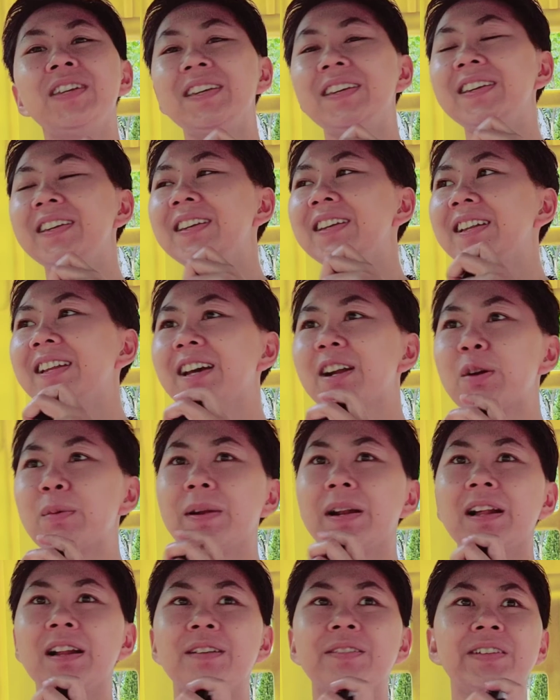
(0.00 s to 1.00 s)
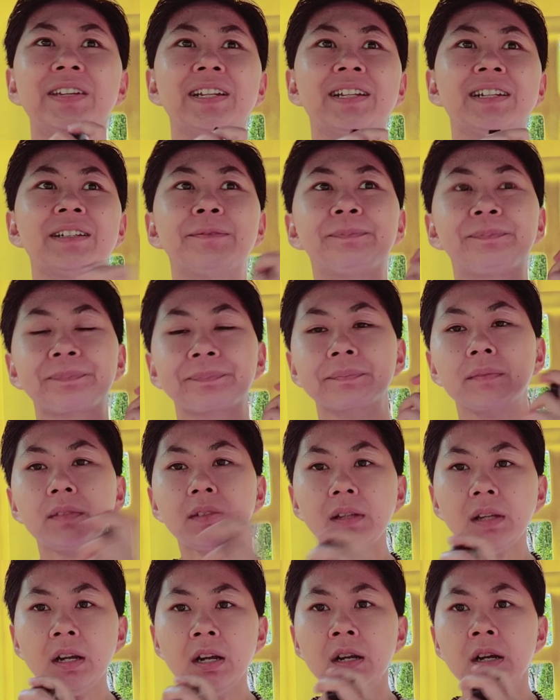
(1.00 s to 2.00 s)
amin ya robbal amin
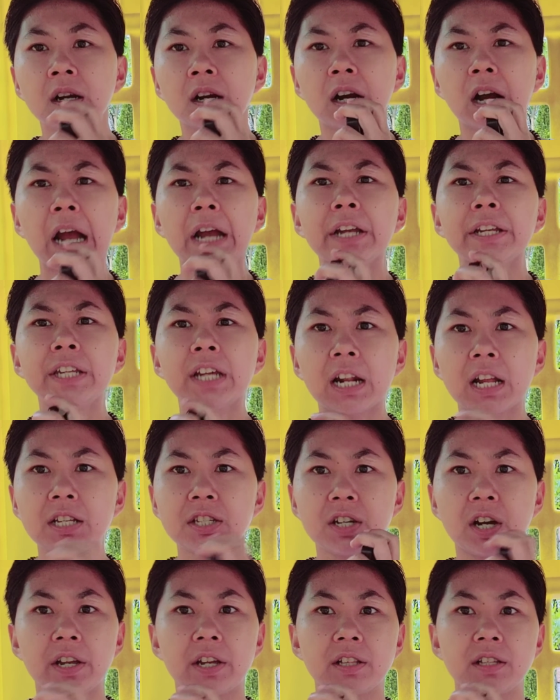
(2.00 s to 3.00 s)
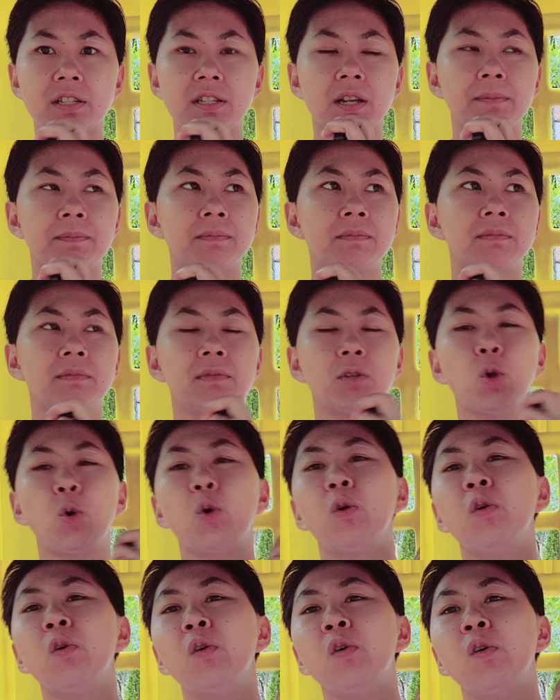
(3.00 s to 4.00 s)
ayal aja kayak disam
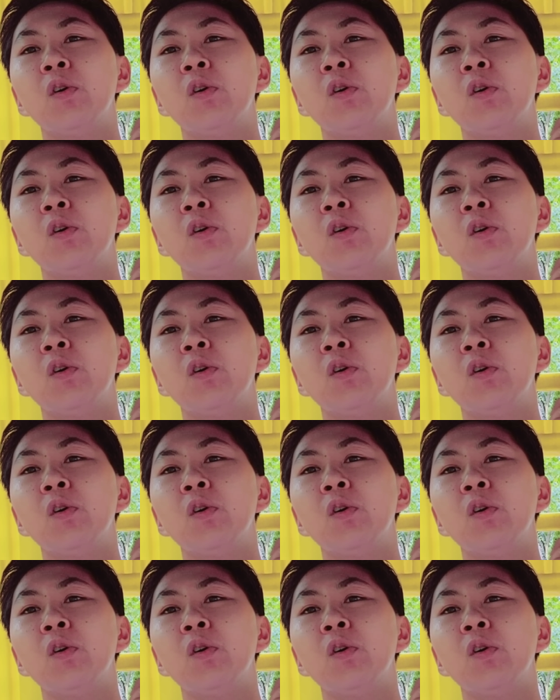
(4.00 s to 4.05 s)
loh